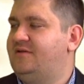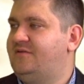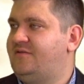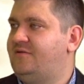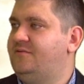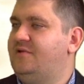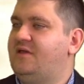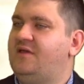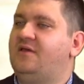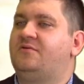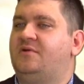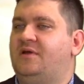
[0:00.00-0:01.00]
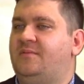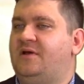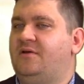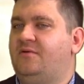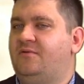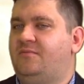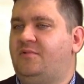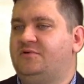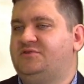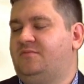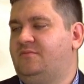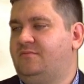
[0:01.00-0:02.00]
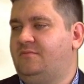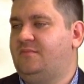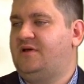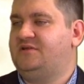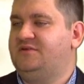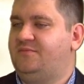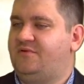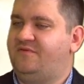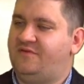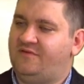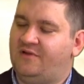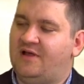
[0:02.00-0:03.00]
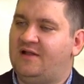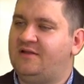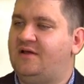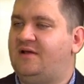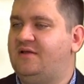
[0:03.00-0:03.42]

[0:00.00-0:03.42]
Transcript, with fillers: Są ligi, które mają poziom bardziej profesjonalny,